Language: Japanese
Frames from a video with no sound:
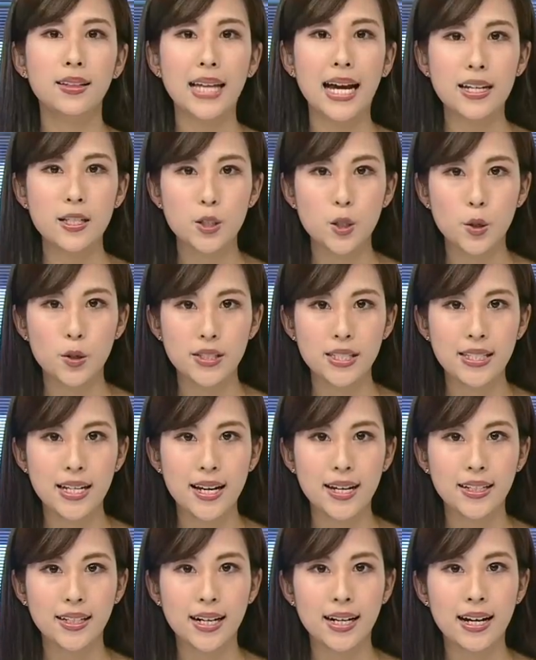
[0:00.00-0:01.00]
大正時
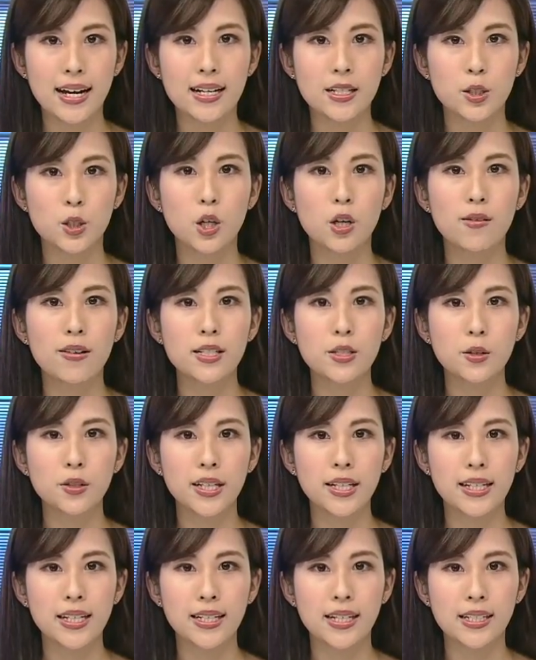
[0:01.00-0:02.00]
代から昭和
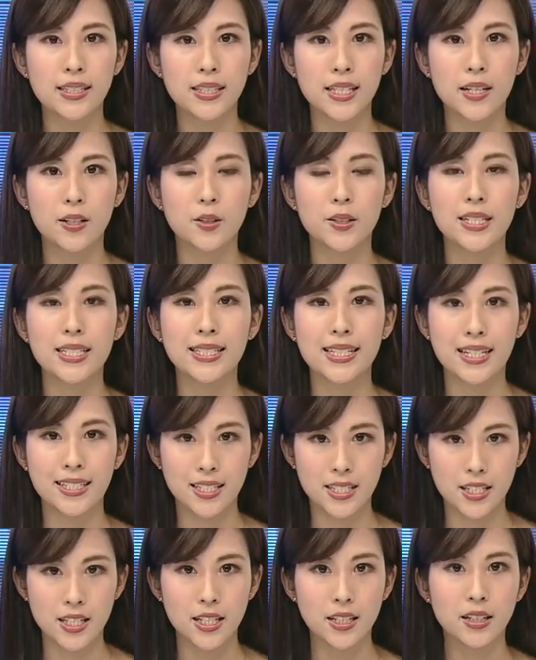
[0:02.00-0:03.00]
初期に活躍し
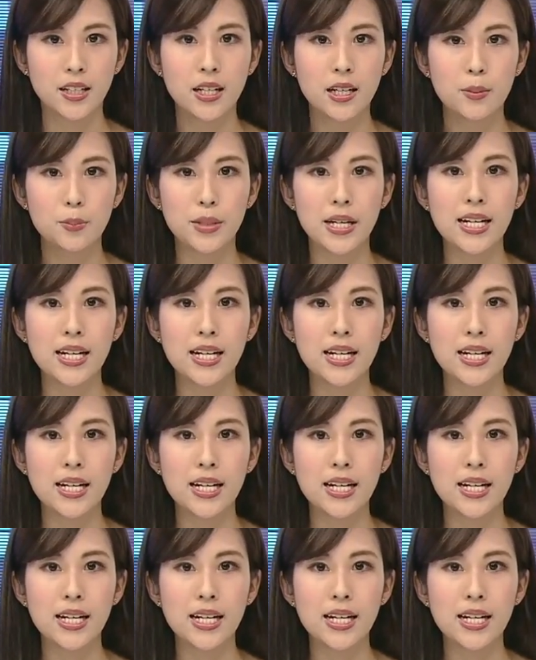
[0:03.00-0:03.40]
た詩人